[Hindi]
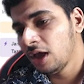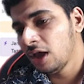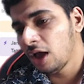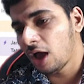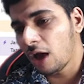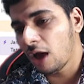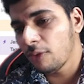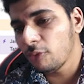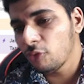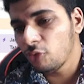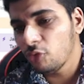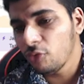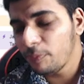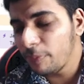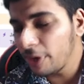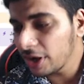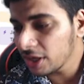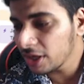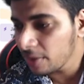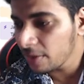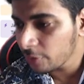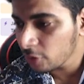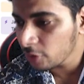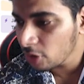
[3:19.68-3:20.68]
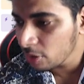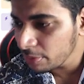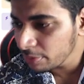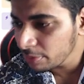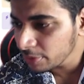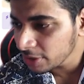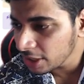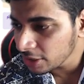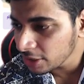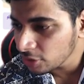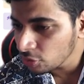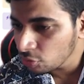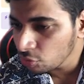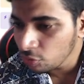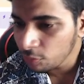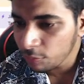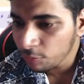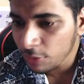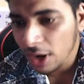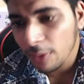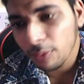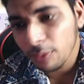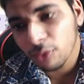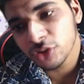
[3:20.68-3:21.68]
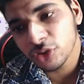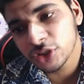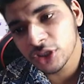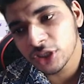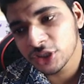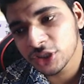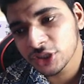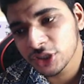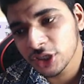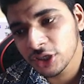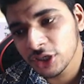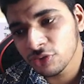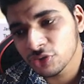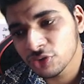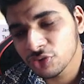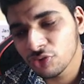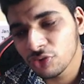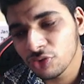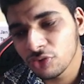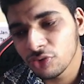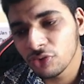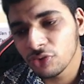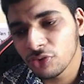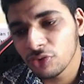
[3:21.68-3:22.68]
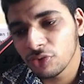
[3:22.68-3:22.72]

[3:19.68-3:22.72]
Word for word: अब ऊपर का प्रॉब्लम क्या है कि ऊपर आपको सस्टेन उसको